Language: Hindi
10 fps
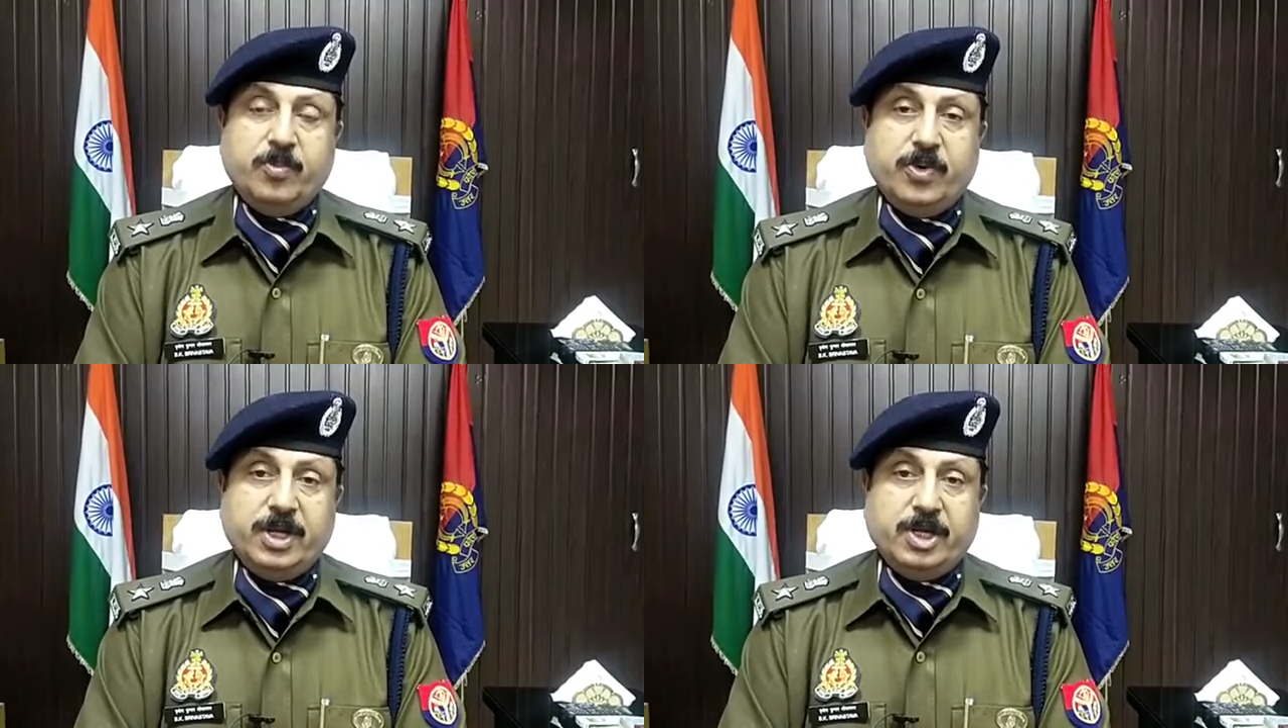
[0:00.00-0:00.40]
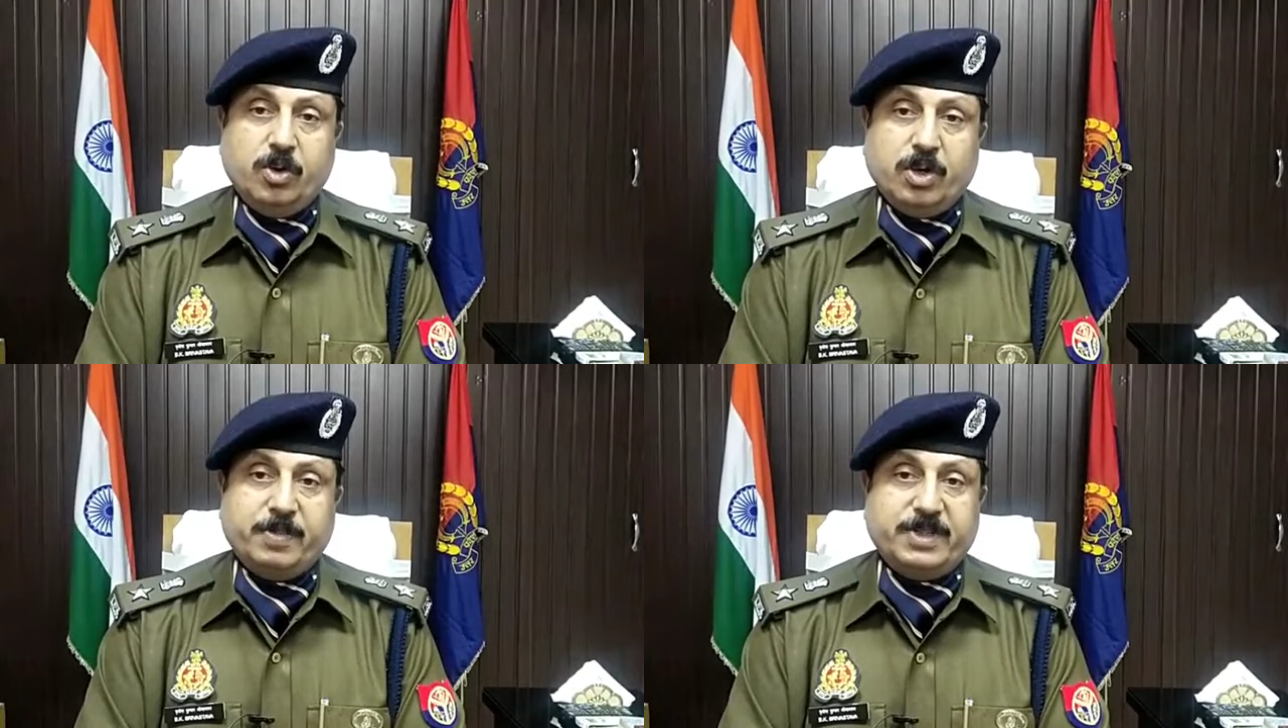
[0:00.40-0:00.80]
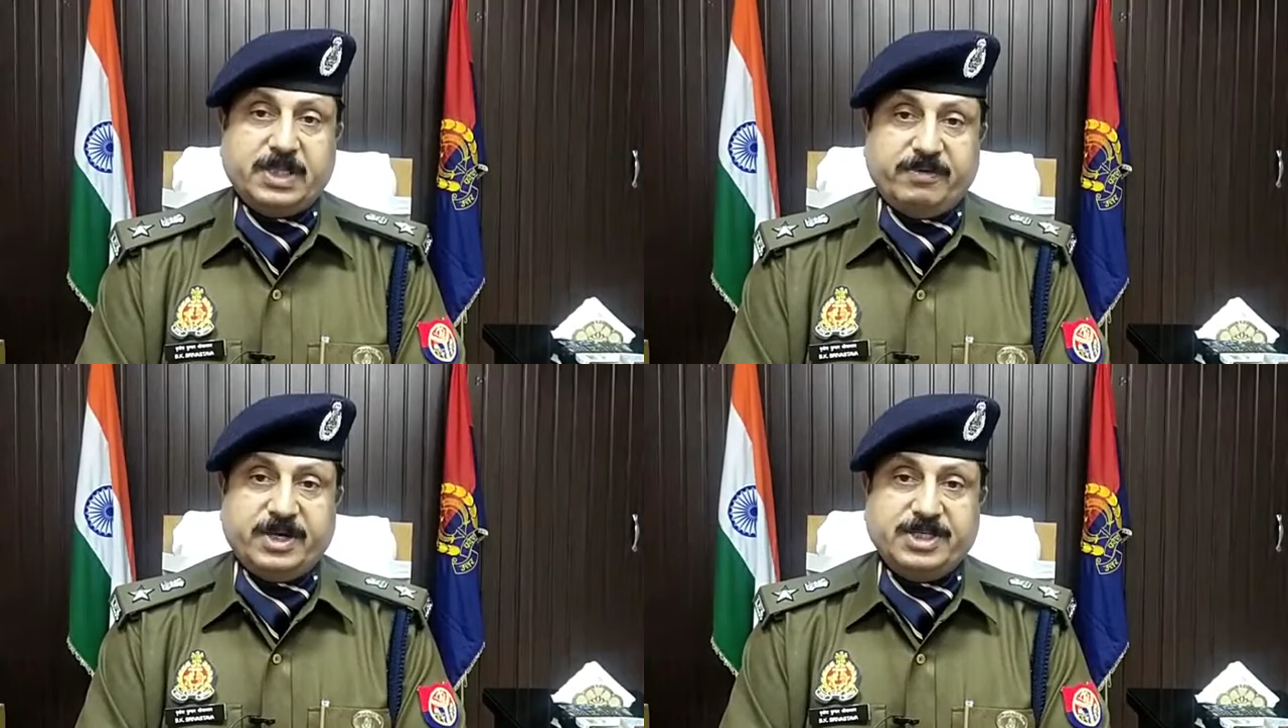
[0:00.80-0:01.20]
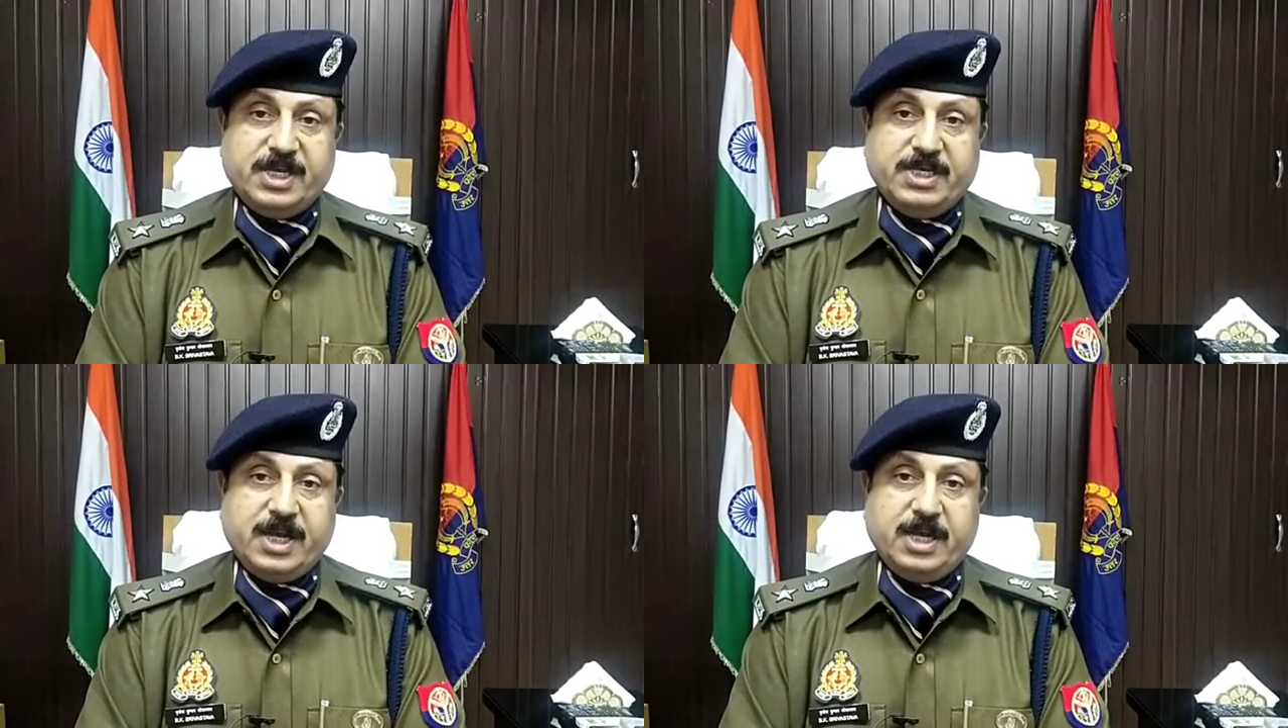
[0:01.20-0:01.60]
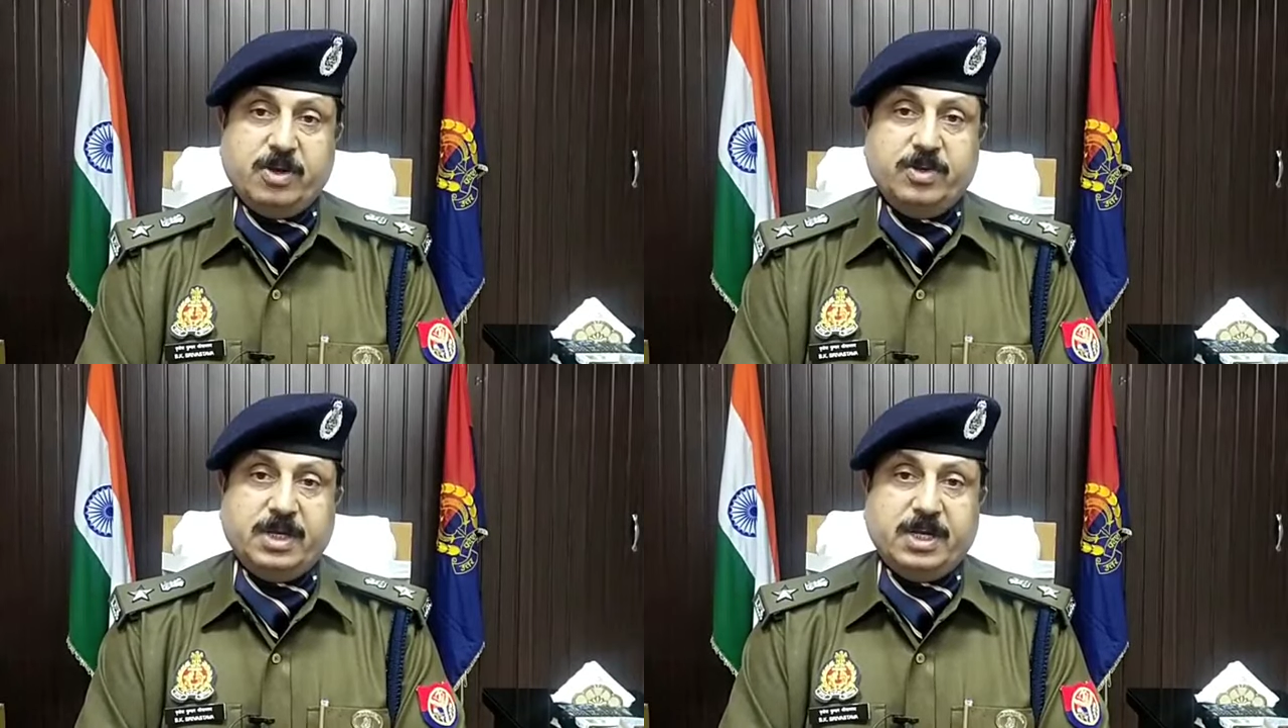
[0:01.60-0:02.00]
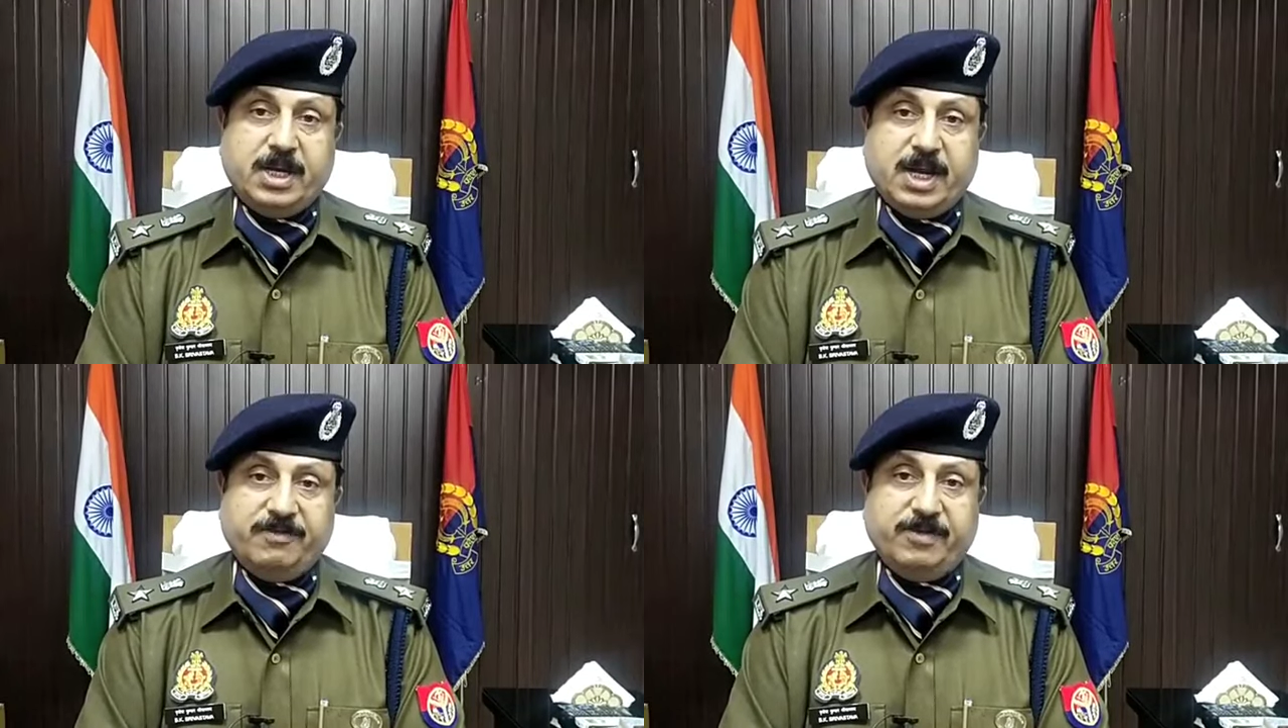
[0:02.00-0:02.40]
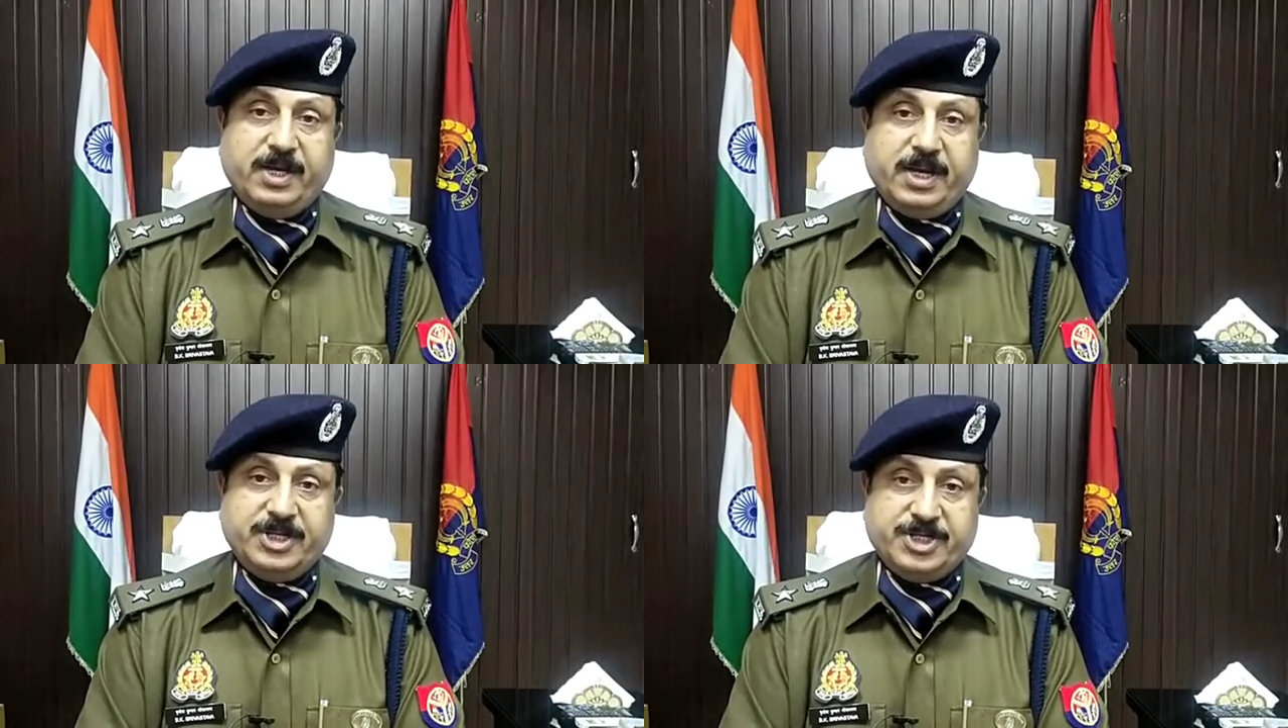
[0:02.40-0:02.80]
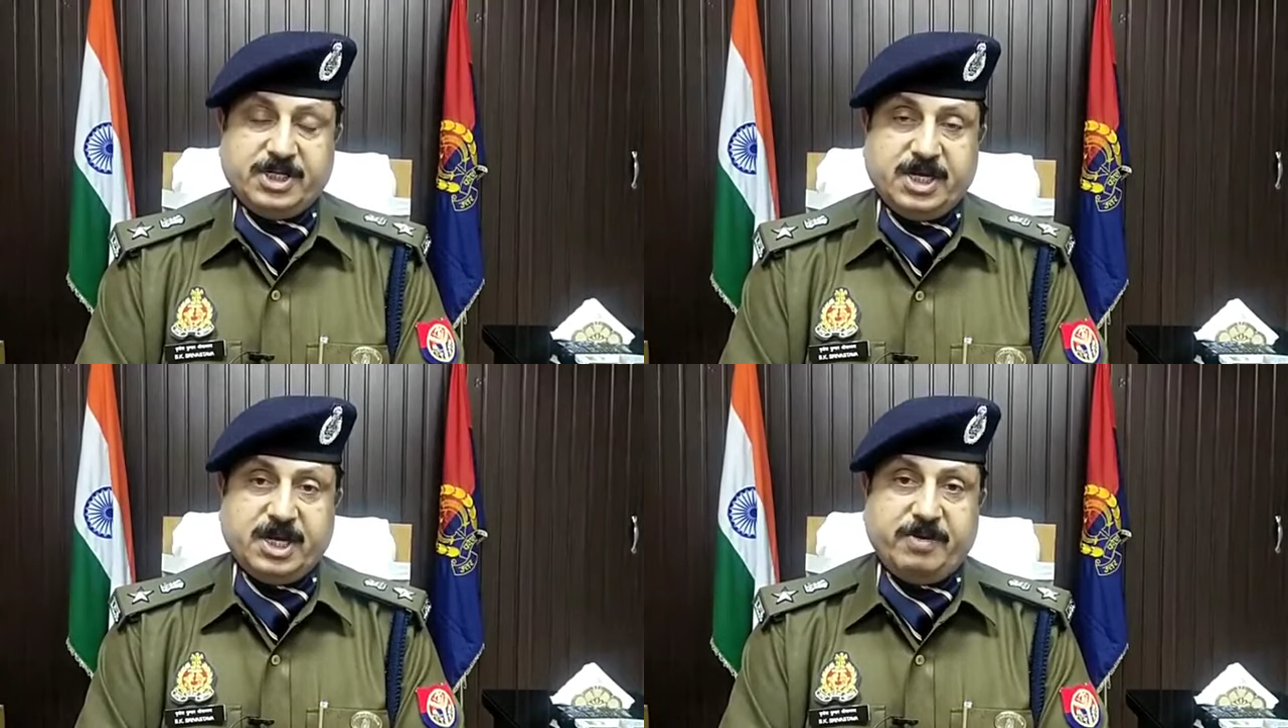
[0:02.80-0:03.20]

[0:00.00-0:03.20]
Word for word: पूरे गिरोह का पर्दाफाश किया जाएगा उनके खिलाफ गैंगस्टर की